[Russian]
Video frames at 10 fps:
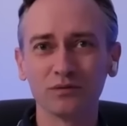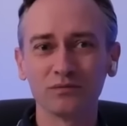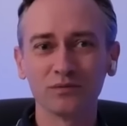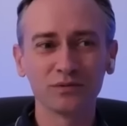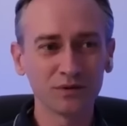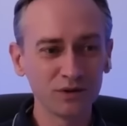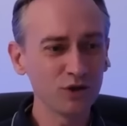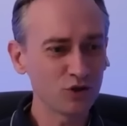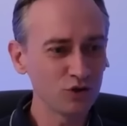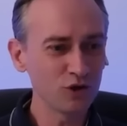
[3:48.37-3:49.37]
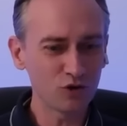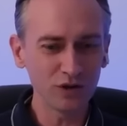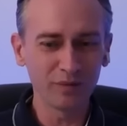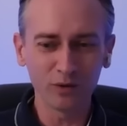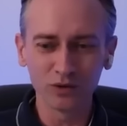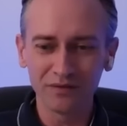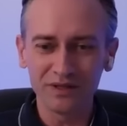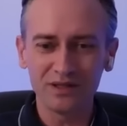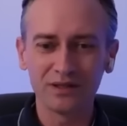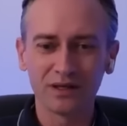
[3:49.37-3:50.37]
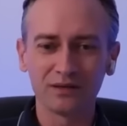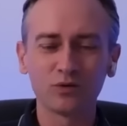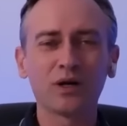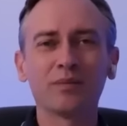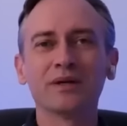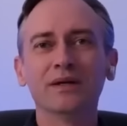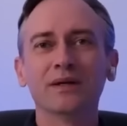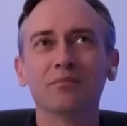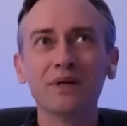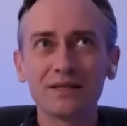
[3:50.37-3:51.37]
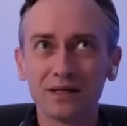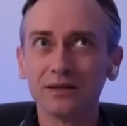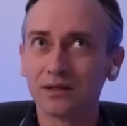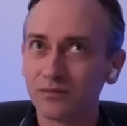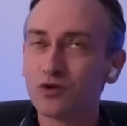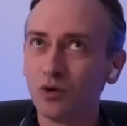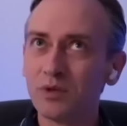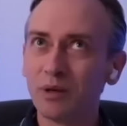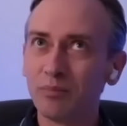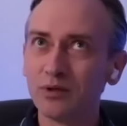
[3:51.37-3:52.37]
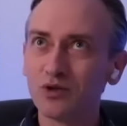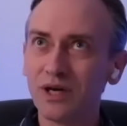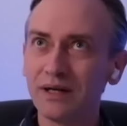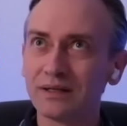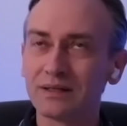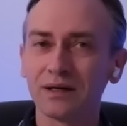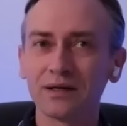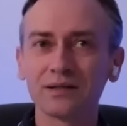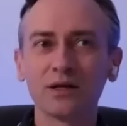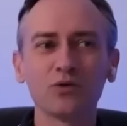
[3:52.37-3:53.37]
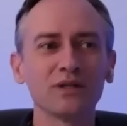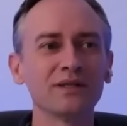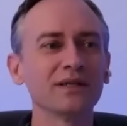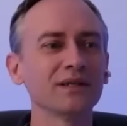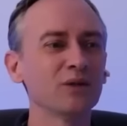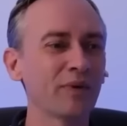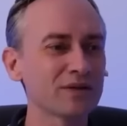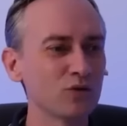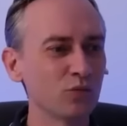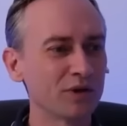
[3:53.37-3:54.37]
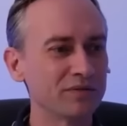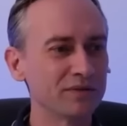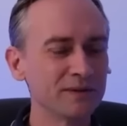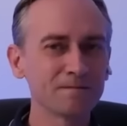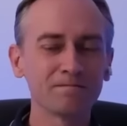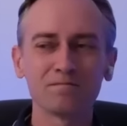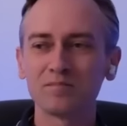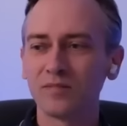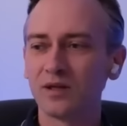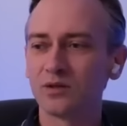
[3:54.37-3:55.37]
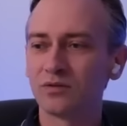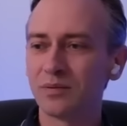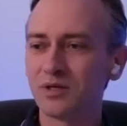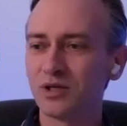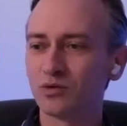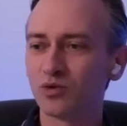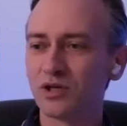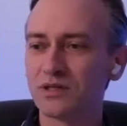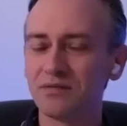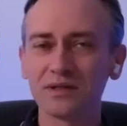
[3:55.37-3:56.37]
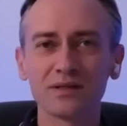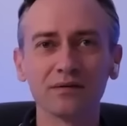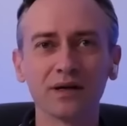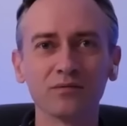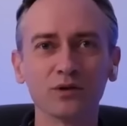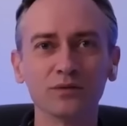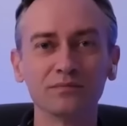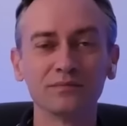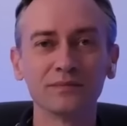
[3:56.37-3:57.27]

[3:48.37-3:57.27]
Нич, ничего не могу довести до... Ну, как бы мысленно-то все у меня получается. А как доходит дело до поступков, то вообще туши свет, сливай воду.